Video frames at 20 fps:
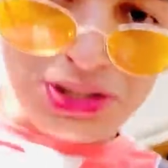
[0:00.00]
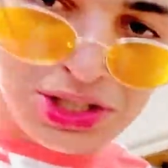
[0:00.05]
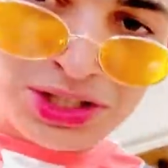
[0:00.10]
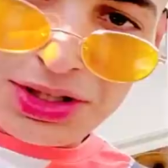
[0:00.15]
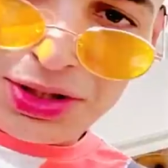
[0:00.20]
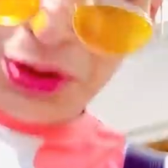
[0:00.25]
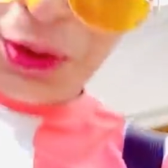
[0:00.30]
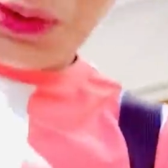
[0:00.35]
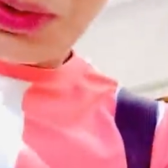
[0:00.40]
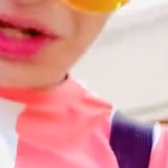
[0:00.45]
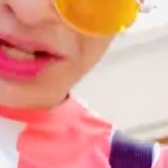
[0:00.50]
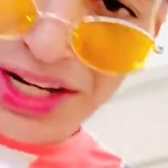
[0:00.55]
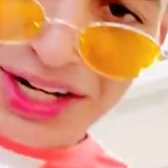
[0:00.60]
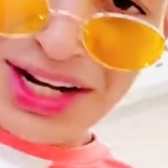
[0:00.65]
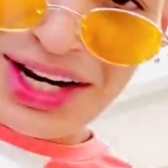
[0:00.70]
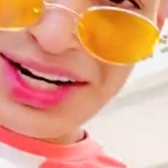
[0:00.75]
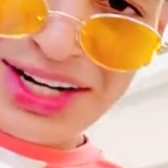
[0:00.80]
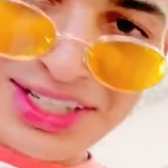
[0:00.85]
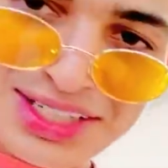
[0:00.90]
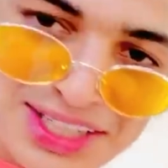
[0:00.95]
تدخلي
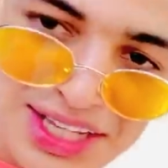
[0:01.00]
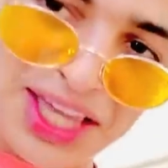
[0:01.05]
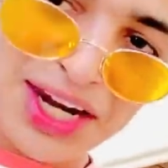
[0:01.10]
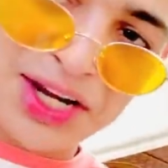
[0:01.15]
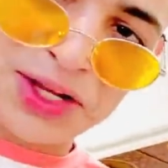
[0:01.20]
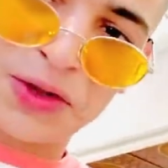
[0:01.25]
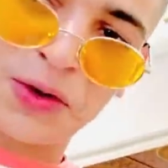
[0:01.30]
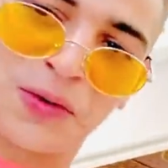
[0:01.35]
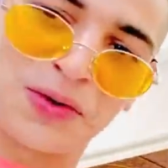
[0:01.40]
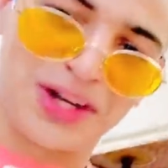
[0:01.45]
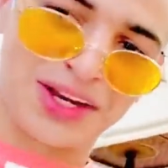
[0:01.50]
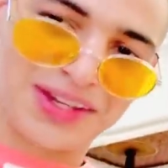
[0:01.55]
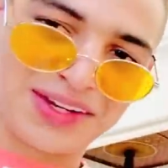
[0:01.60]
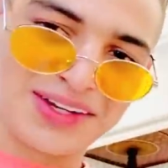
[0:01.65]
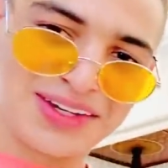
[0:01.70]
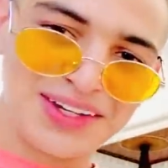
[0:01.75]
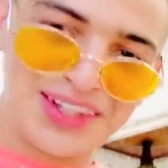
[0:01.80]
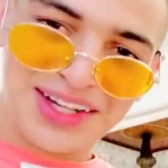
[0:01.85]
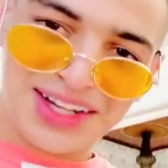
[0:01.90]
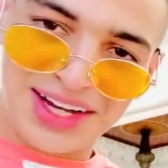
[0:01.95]
لا سيري دخلي
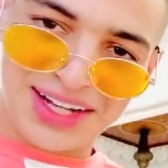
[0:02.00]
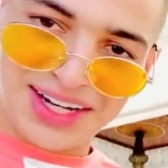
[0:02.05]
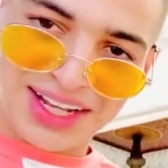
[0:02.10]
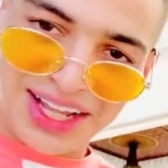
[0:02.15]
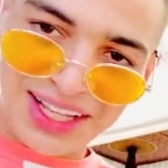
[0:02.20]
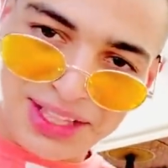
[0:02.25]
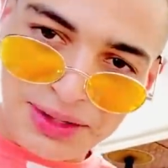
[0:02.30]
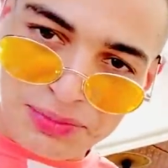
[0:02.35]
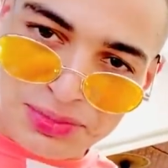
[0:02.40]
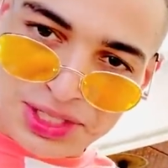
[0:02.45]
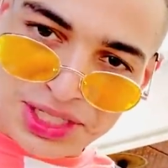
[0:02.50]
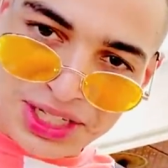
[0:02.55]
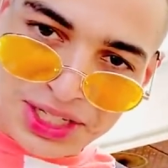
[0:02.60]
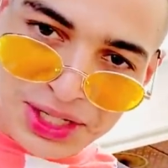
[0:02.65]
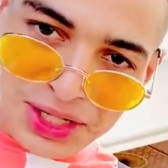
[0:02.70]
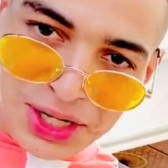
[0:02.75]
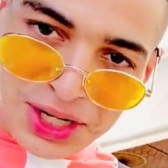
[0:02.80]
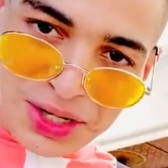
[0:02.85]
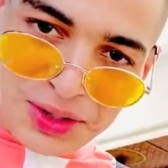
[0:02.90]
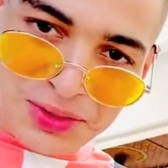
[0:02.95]
انا غادي نمشي
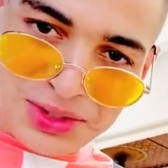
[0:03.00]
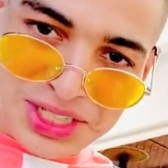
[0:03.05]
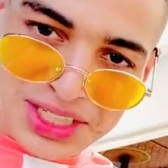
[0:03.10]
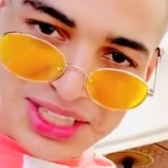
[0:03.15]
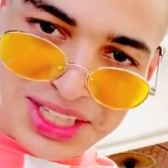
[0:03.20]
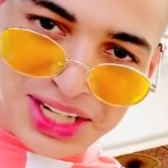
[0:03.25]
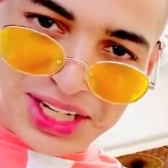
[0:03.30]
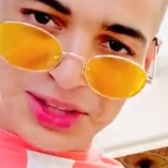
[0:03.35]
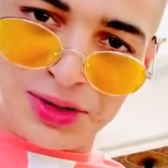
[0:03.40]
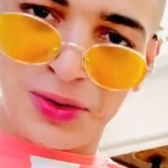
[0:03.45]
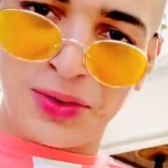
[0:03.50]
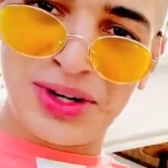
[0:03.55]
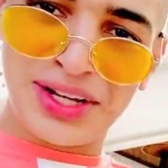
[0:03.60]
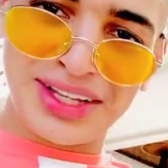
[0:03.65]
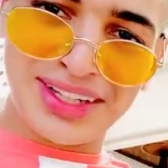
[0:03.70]
وانت سيري دخلي